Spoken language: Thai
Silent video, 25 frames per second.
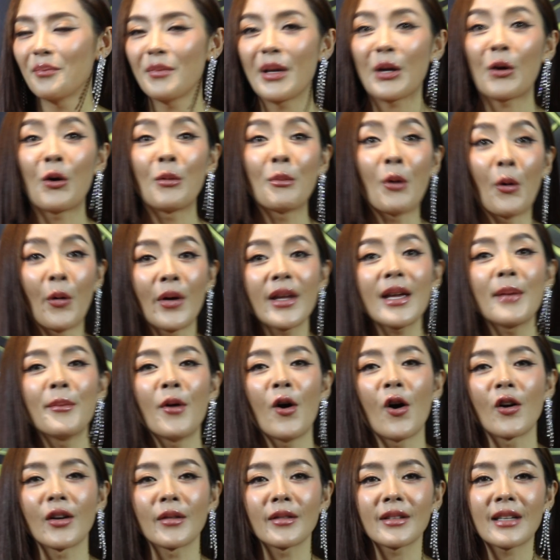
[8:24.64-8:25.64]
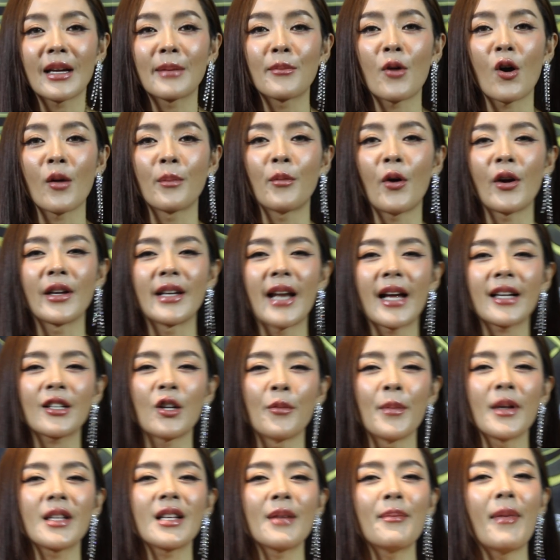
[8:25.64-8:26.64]
มีคนบอกว่าอย่าบอกอย่าบอกบ่อยนัก
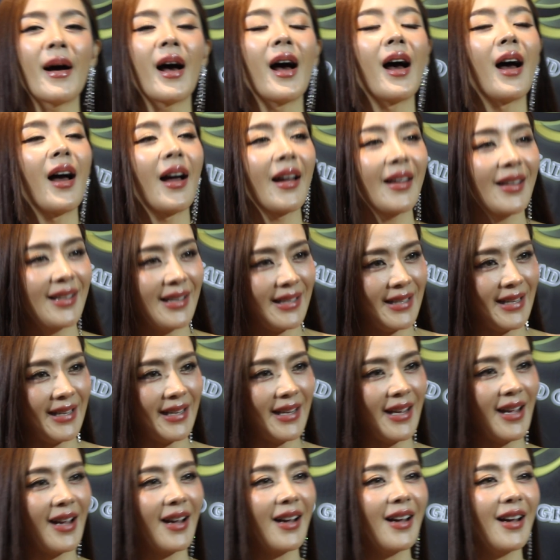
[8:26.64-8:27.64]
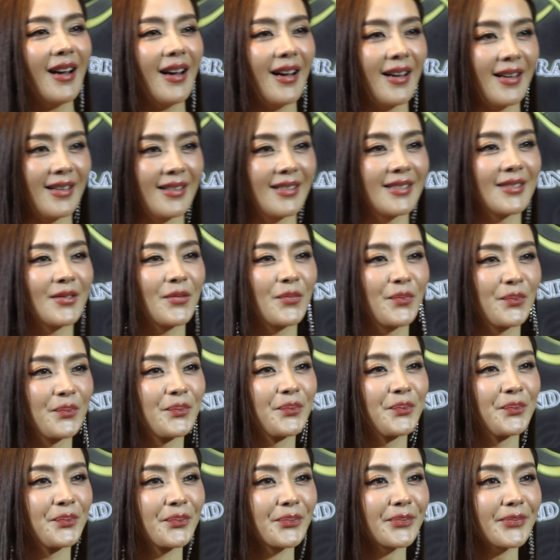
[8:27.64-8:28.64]
เดี๋ยวไม่สบายอะไรอย่างเงี้ยค่ะเอาไปเึ
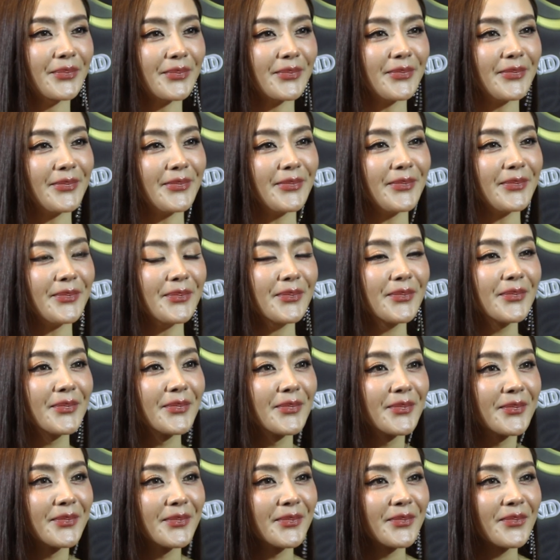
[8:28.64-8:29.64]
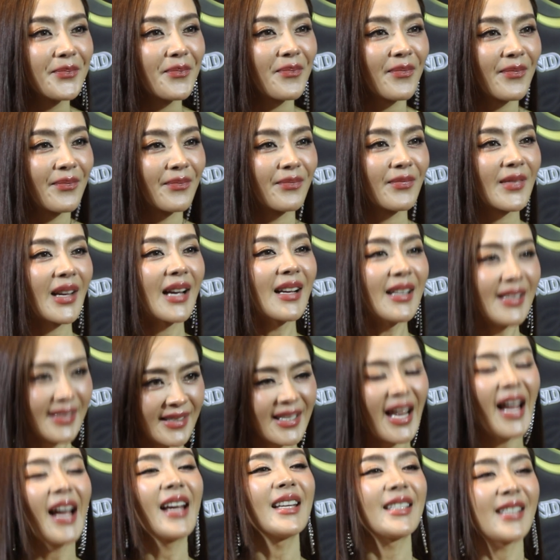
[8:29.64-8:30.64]
งว่ามีผลกับตัวเราเองแบบนี้ใช่ไหม
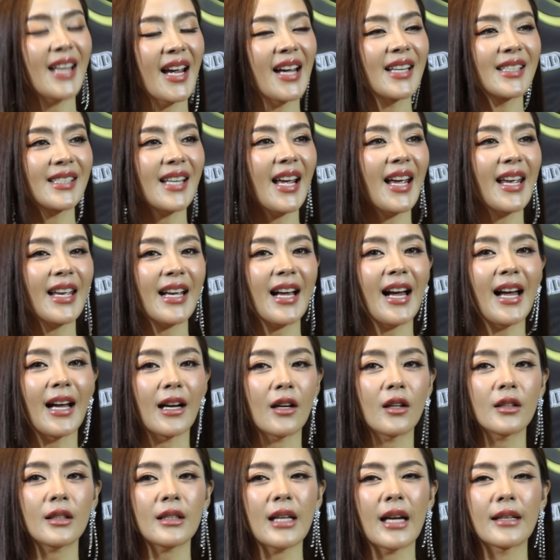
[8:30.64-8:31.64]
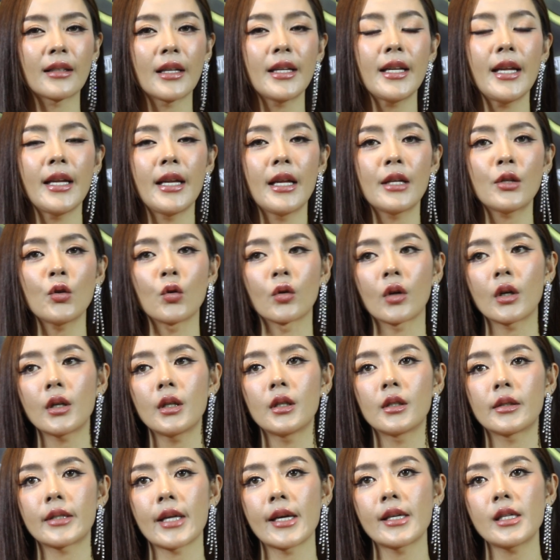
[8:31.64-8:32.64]
ใช่ใช่ใช่ค่ะ ก็ทางที่ดีที่สุดก็
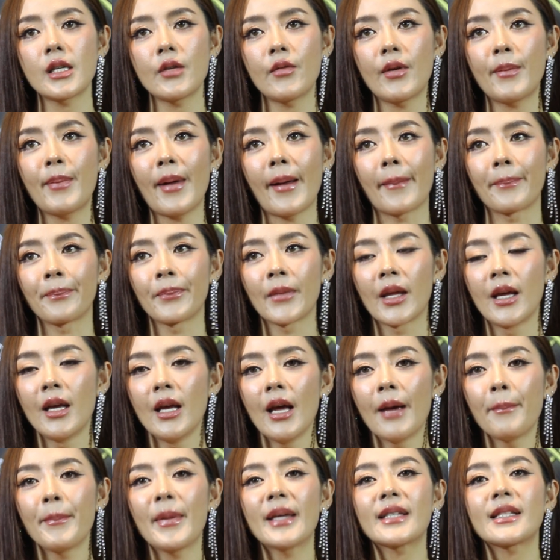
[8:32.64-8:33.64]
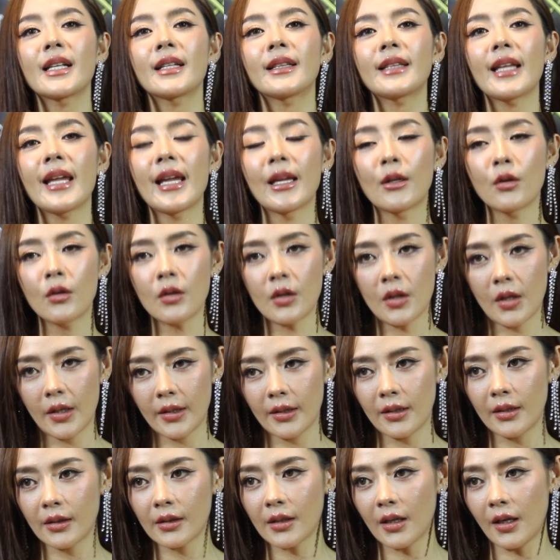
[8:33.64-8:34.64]
คือใช้ชีวิตแบบมีสติทุกค
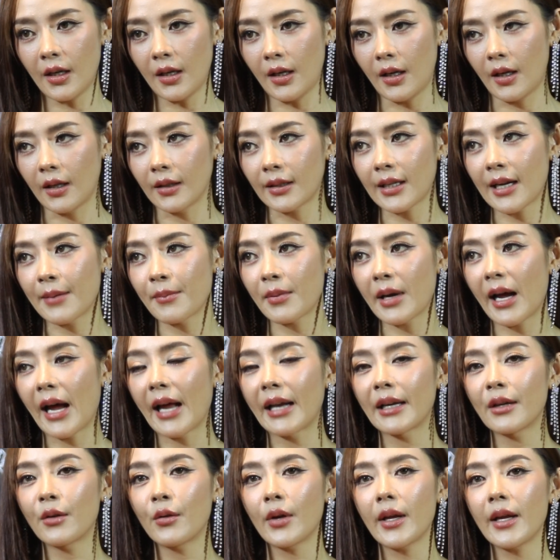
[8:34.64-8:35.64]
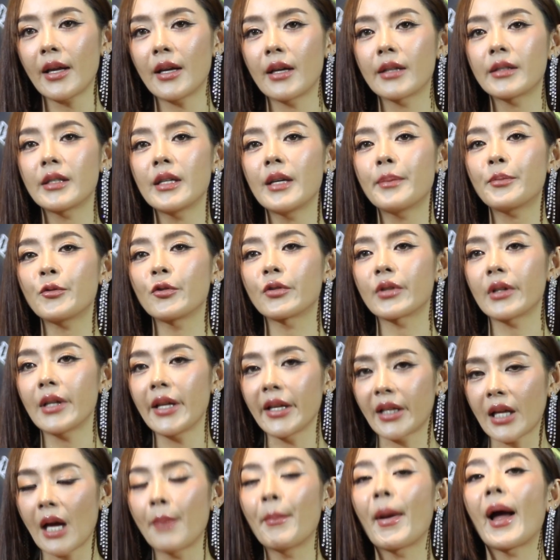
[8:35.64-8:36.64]
นแล้วก็ทำงานด้วยอาชีพสุจ
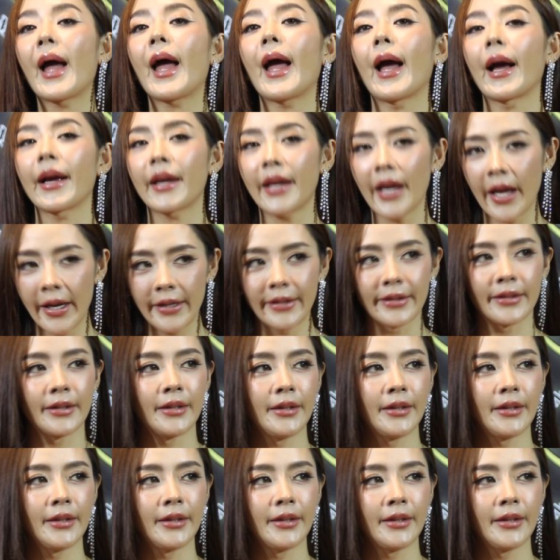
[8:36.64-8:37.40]
ริตทำมาหากิน